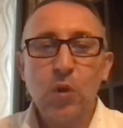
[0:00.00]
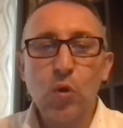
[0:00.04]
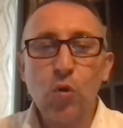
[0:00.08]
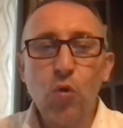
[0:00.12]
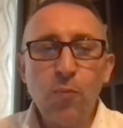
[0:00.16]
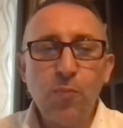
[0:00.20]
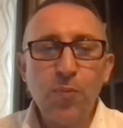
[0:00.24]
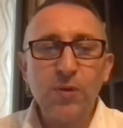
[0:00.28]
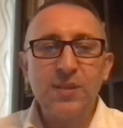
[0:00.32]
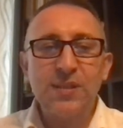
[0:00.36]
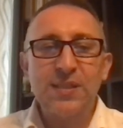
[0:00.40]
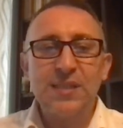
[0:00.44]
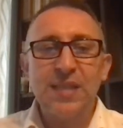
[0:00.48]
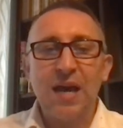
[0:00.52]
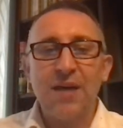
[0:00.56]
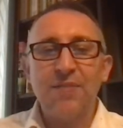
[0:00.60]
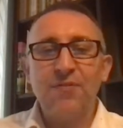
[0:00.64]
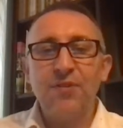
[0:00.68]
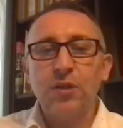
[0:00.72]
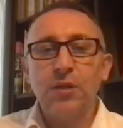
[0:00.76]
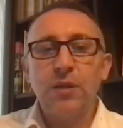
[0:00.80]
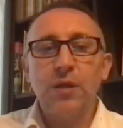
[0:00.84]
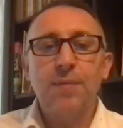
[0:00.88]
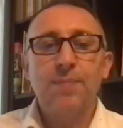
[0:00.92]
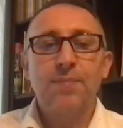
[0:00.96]
u
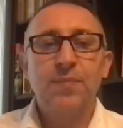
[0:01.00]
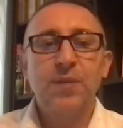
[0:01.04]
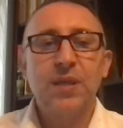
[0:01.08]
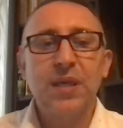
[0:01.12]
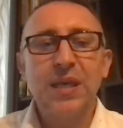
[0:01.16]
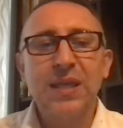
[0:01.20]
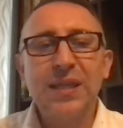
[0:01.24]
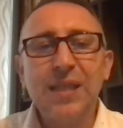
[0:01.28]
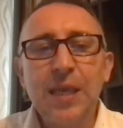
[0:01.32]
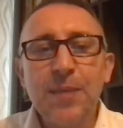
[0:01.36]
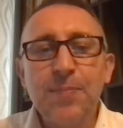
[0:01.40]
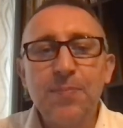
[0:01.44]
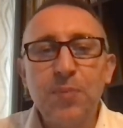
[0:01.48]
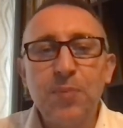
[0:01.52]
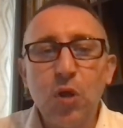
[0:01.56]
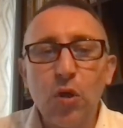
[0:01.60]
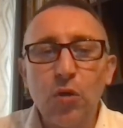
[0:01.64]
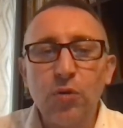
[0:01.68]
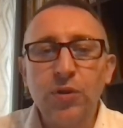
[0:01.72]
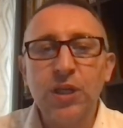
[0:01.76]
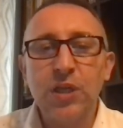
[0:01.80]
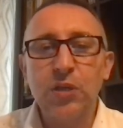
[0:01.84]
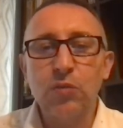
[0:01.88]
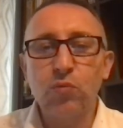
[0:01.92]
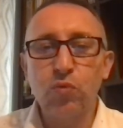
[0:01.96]
podstawy jednej
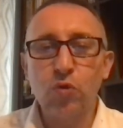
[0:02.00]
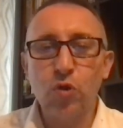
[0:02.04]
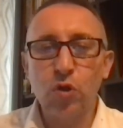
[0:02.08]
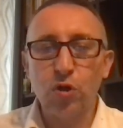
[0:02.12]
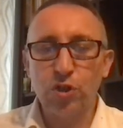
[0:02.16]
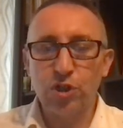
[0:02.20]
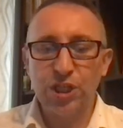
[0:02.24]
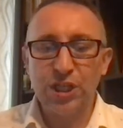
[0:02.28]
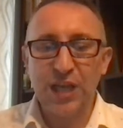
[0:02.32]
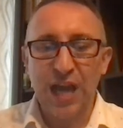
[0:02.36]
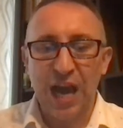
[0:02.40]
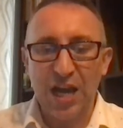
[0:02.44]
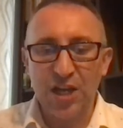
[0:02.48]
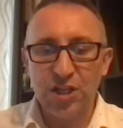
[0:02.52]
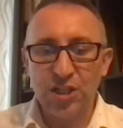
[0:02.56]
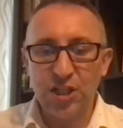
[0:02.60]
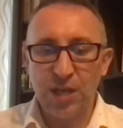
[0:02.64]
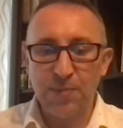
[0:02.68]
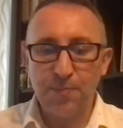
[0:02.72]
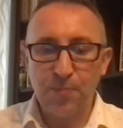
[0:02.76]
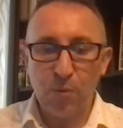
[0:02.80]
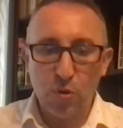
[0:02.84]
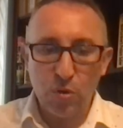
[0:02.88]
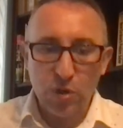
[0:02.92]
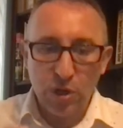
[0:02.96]
piątej długości
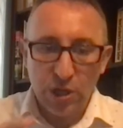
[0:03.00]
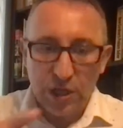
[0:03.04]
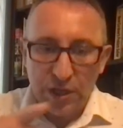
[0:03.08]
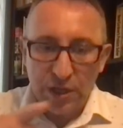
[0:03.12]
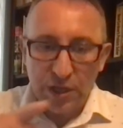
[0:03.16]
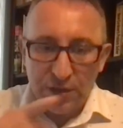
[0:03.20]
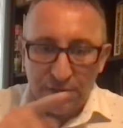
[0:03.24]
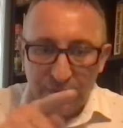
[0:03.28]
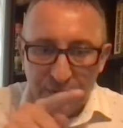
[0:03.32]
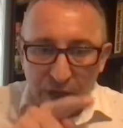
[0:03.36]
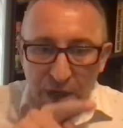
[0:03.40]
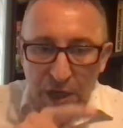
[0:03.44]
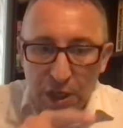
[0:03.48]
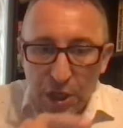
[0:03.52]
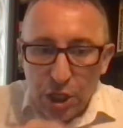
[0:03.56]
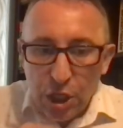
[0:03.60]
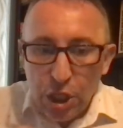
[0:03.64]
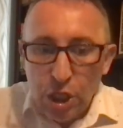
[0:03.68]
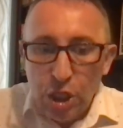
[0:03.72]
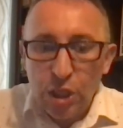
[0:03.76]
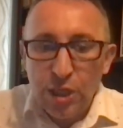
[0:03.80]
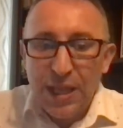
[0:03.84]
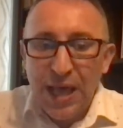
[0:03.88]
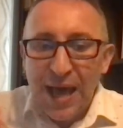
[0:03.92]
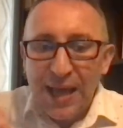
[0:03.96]
każdej pokrywy.
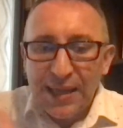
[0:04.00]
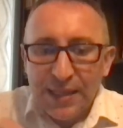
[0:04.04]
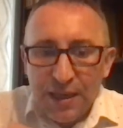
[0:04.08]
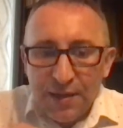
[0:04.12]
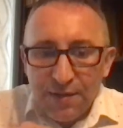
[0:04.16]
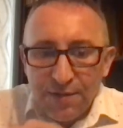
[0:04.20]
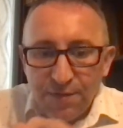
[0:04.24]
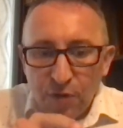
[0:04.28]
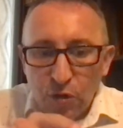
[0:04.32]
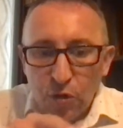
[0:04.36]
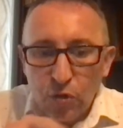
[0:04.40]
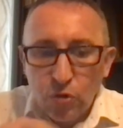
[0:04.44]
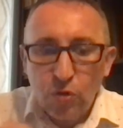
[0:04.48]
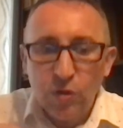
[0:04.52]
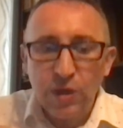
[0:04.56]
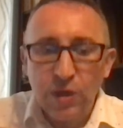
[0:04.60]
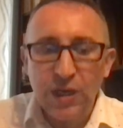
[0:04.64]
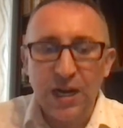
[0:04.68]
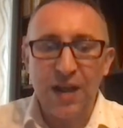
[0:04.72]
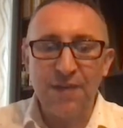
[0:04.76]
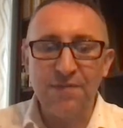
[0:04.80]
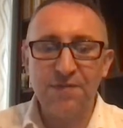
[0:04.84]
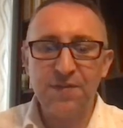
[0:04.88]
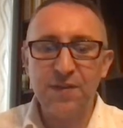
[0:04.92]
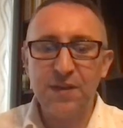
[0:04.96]
I na tej
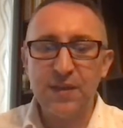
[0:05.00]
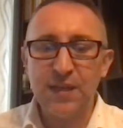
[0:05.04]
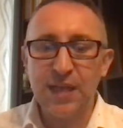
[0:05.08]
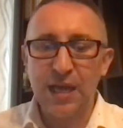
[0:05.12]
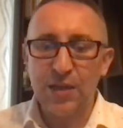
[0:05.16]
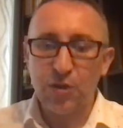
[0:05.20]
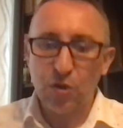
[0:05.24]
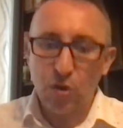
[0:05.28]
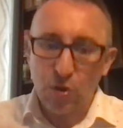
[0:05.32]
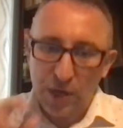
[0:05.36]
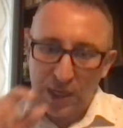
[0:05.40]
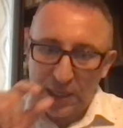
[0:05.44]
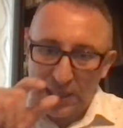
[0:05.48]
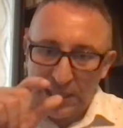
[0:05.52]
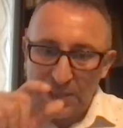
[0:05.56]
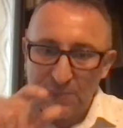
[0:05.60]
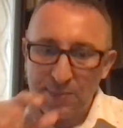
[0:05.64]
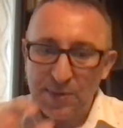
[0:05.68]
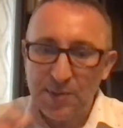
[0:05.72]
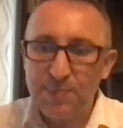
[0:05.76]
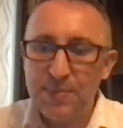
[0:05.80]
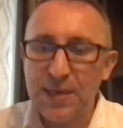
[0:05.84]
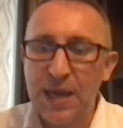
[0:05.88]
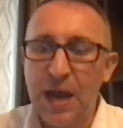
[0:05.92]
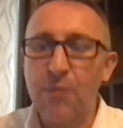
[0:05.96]
fotografii na dole
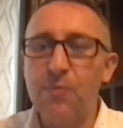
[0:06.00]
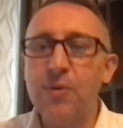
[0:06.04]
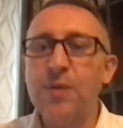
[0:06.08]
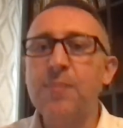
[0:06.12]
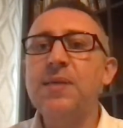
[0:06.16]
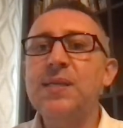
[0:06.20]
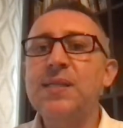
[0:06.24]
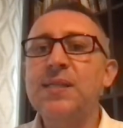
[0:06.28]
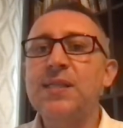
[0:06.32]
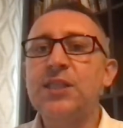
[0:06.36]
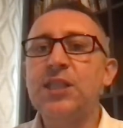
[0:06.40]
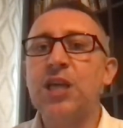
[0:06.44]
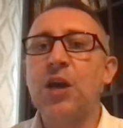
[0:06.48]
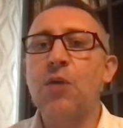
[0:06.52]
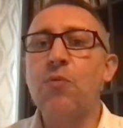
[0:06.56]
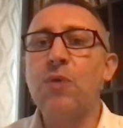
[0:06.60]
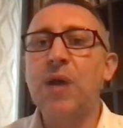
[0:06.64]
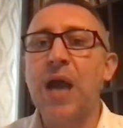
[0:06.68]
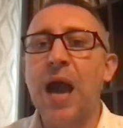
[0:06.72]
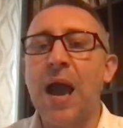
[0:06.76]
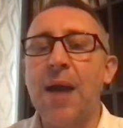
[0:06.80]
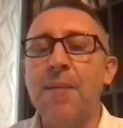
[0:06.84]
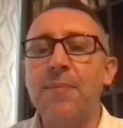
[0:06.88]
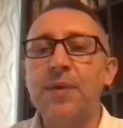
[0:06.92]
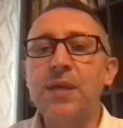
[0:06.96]
tymi białymi
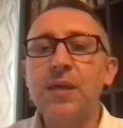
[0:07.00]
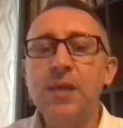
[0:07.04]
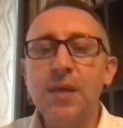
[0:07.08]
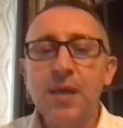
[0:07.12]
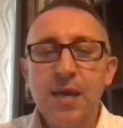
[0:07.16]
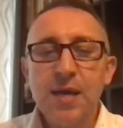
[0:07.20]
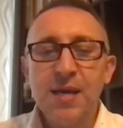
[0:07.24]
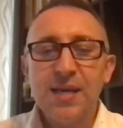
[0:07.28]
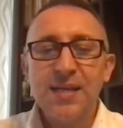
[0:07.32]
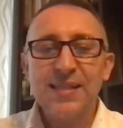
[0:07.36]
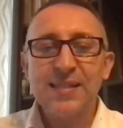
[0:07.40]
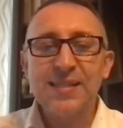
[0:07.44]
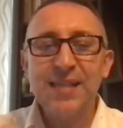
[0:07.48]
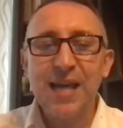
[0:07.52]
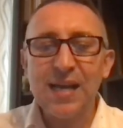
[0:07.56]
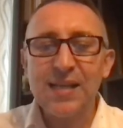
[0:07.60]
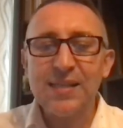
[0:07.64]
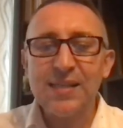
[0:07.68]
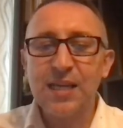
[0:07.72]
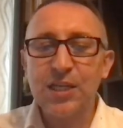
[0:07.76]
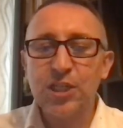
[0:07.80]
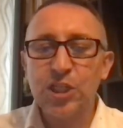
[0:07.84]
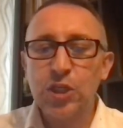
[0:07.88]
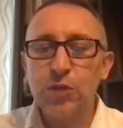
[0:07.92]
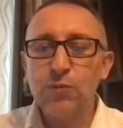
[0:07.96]
strzałkami
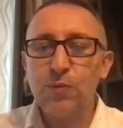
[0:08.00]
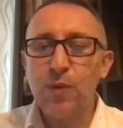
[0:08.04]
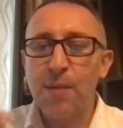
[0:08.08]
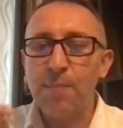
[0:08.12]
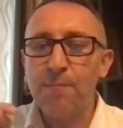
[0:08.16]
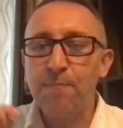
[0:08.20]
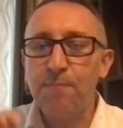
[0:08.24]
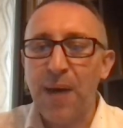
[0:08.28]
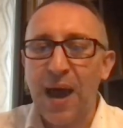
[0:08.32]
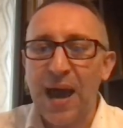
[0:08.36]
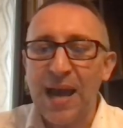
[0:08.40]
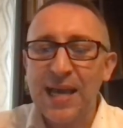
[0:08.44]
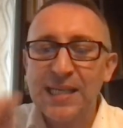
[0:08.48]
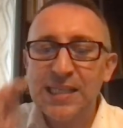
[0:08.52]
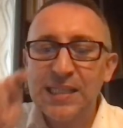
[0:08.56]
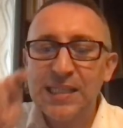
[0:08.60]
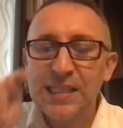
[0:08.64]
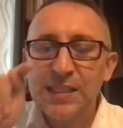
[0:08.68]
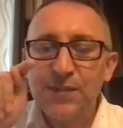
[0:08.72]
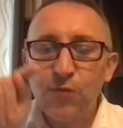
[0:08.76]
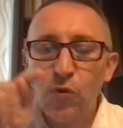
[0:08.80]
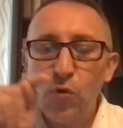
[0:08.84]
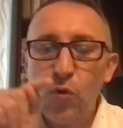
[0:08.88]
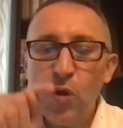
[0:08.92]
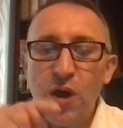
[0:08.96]
zaznaczyłem
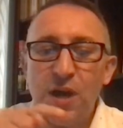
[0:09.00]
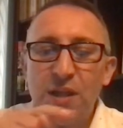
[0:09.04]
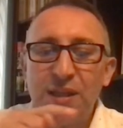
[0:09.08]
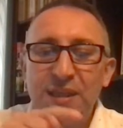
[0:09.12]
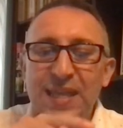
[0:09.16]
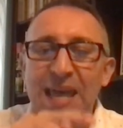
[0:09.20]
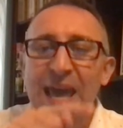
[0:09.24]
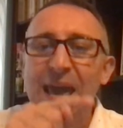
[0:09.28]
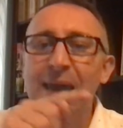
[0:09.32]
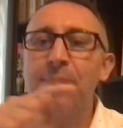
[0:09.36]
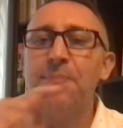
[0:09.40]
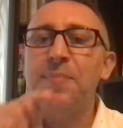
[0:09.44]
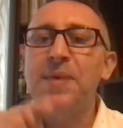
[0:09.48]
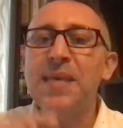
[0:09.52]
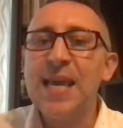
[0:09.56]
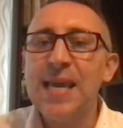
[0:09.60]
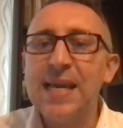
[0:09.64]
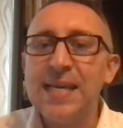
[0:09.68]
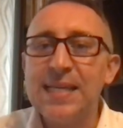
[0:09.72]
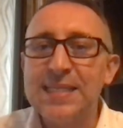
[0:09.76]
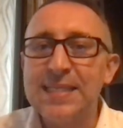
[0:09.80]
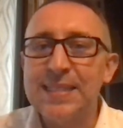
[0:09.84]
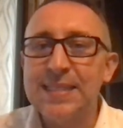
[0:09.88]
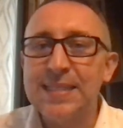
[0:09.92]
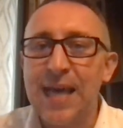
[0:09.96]
Państwu te
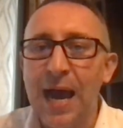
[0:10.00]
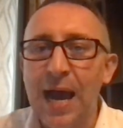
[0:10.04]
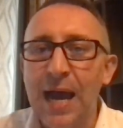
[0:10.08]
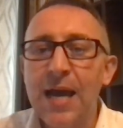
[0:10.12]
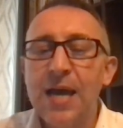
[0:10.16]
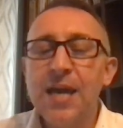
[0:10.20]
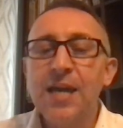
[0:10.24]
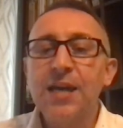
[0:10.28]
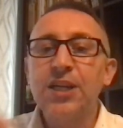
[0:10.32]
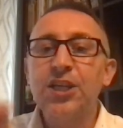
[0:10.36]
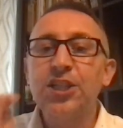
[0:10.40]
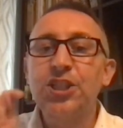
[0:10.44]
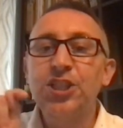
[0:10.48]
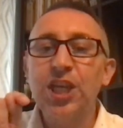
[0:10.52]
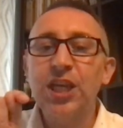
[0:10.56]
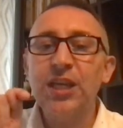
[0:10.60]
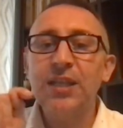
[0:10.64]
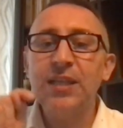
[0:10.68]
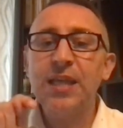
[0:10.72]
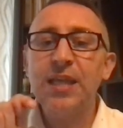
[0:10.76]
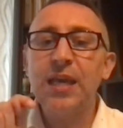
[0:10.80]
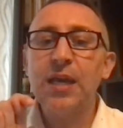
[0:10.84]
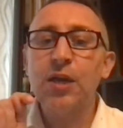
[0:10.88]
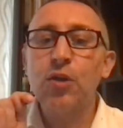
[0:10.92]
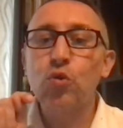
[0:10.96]
miejsca,
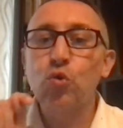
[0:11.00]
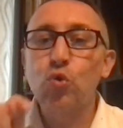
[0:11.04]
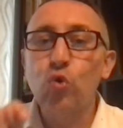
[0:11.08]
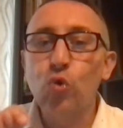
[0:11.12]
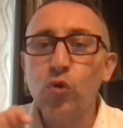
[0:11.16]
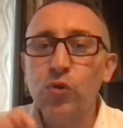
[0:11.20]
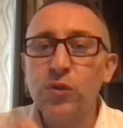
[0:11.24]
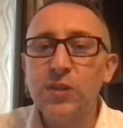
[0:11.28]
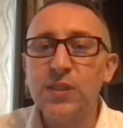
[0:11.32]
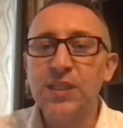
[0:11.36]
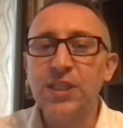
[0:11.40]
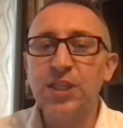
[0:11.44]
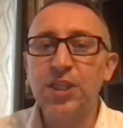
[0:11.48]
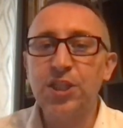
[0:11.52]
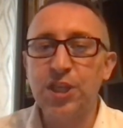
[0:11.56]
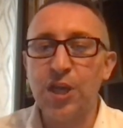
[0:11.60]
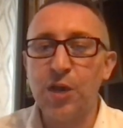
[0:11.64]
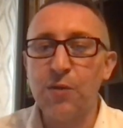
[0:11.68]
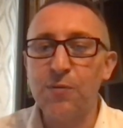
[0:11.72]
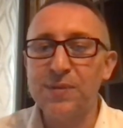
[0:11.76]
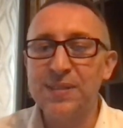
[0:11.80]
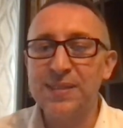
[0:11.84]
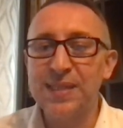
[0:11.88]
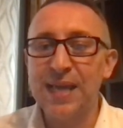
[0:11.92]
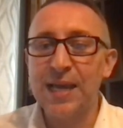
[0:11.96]
gdzie te guski
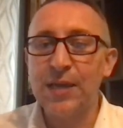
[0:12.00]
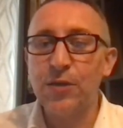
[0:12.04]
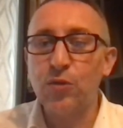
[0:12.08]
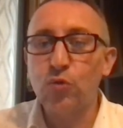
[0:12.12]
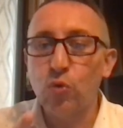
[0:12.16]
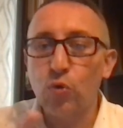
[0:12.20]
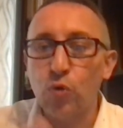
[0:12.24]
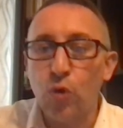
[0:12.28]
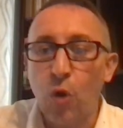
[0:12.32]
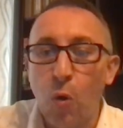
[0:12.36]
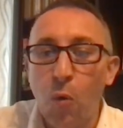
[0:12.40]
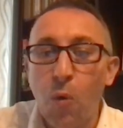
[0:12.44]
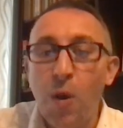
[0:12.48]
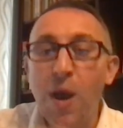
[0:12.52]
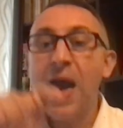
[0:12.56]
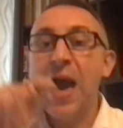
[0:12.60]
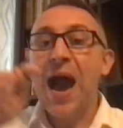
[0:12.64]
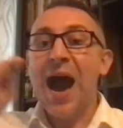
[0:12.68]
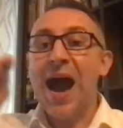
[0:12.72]
się znajdują.